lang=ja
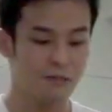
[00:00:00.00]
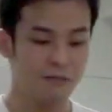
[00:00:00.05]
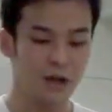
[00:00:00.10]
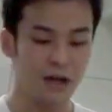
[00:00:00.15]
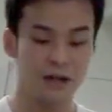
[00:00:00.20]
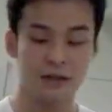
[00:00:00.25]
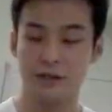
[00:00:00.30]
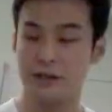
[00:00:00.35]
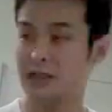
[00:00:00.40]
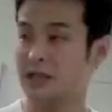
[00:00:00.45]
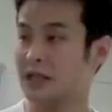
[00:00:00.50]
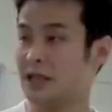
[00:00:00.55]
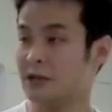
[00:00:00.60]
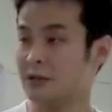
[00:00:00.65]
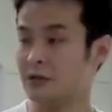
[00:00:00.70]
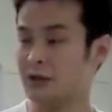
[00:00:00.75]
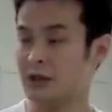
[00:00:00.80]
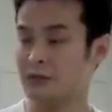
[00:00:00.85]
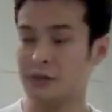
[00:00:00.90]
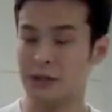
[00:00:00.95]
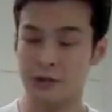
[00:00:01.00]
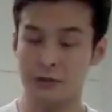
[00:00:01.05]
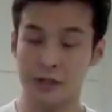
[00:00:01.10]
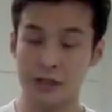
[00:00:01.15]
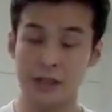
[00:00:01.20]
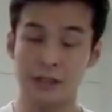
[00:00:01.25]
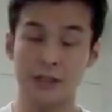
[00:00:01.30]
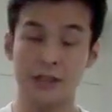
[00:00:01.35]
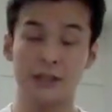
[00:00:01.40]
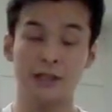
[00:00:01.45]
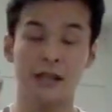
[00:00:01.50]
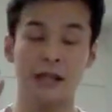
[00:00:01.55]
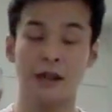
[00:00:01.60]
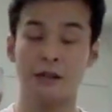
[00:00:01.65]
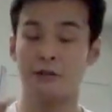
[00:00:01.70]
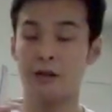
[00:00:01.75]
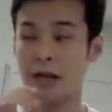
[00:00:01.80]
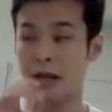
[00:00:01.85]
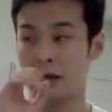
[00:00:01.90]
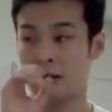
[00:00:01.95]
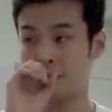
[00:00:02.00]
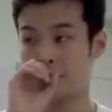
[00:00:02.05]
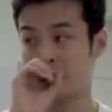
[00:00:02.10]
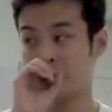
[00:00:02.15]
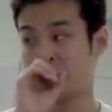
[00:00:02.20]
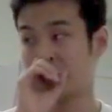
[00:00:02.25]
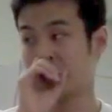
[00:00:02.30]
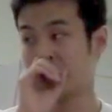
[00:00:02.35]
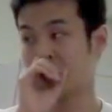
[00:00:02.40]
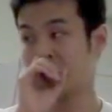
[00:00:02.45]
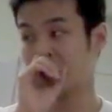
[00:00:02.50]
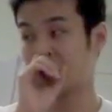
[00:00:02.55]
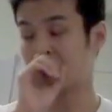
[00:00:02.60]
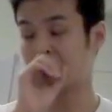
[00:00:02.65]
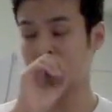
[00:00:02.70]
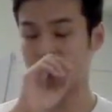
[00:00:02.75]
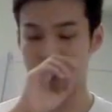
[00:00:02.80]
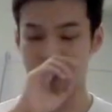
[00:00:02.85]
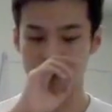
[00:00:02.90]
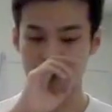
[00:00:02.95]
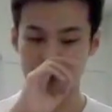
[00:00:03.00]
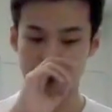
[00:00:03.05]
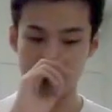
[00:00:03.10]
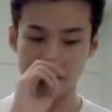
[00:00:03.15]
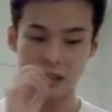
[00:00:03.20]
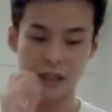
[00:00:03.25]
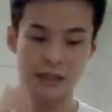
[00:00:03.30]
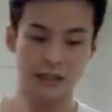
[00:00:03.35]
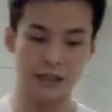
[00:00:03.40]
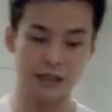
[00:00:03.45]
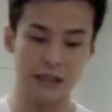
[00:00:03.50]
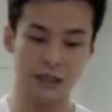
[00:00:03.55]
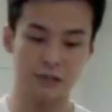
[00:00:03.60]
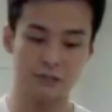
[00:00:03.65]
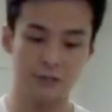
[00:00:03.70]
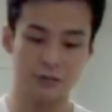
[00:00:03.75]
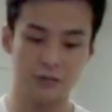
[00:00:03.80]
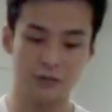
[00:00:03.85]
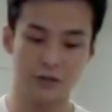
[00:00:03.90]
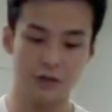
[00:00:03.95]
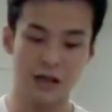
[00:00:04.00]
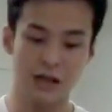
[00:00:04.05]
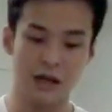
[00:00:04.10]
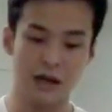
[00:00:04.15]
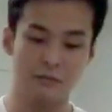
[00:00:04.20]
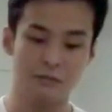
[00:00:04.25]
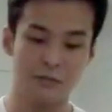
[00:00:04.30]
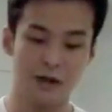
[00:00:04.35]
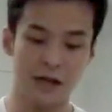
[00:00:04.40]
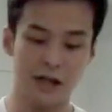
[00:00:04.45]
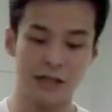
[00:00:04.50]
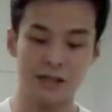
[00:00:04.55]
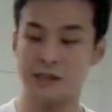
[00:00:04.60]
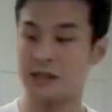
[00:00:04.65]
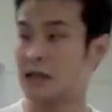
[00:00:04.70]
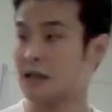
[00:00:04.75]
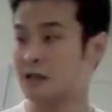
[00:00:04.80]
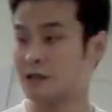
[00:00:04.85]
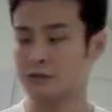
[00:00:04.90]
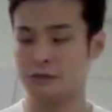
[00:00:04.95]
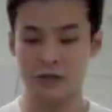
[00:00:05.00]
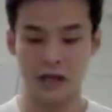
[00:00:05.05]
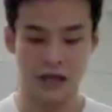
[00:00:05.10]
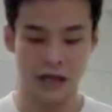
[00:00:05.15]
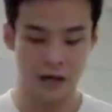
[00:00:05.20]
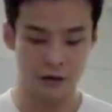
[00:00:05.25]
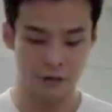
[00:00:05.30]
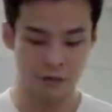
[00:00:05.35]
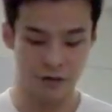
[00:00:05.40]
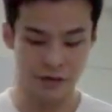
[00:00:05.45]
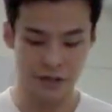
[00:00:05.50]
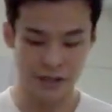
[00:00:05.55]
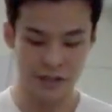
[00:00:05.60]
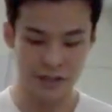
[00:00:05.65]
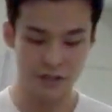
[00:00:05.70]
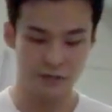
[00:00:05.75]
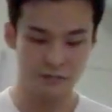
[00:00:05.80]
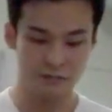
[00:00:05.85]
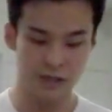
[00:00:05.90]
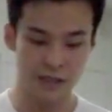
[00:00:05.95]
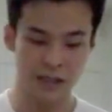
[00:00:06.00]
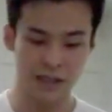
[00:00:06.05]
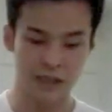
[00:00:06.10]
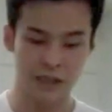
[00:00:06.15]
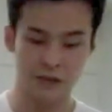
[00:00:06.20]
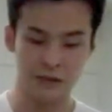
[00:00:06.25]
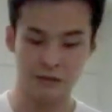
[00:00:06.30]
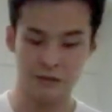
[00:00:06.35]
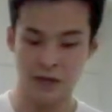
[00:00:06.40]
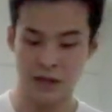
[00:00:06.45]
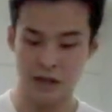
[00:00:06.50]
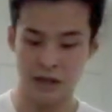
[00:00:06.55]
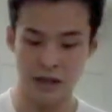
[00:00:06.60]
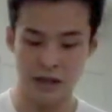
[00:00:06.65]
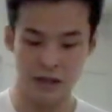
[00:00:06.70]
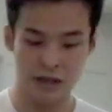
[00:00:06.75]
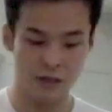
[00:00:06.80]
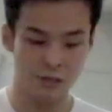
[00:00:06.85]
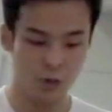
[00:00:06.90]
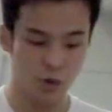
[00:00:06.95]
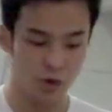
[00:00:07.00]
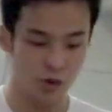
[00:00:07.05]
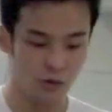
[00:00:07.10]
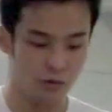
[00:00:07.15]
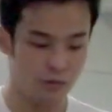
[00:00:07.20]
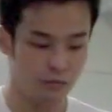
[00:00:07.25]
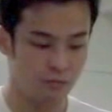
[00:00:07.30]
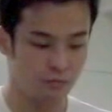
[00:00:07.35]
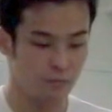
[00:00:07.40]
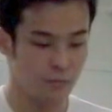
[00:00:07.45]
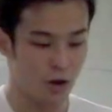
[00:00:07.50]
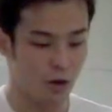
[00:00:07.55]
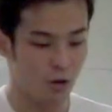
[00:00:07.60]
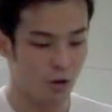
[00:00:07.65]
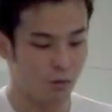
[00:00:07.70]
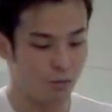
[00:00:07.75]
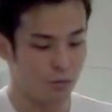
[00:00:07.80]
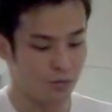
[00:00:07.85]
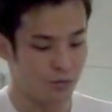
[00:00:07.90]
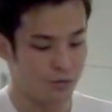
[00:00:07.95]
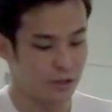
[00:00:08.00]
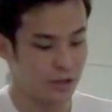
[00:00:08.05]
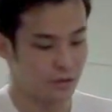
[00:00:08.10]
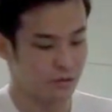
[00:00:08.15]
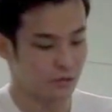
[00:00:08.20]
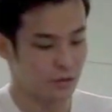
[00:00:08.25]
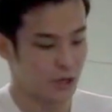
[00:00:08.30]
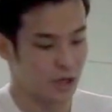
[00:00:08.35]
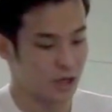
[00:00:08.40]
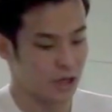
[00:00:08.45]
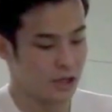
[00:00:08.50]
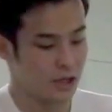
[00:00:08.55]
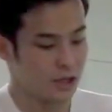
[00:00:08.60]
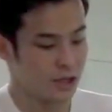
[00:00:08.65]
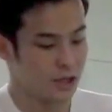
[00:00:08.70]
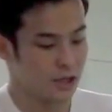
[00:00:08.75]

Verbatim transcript: まあ、崩れた表現、まあ、当然ツイッターなどで崩れた表現が多いのは当然なんですけども、まあ、スラングとかが多いです、まあ、さっきの例で言ってもまあ、オップっていうのが